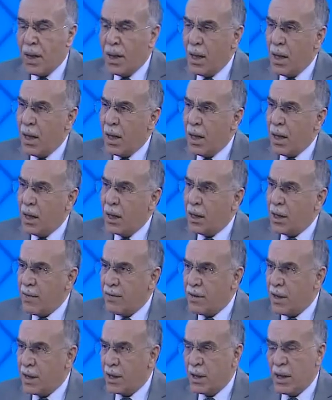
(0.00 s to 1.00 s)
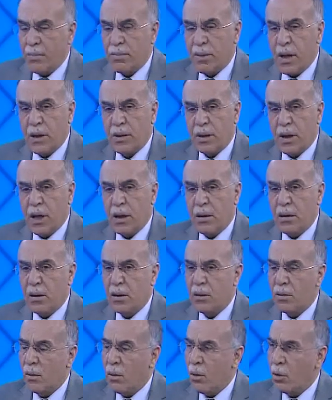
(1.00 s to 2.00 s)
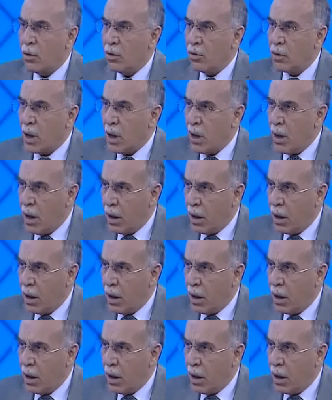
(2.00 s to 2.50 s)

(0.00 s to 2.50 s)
e, tefsir kitaplarında ondan sonra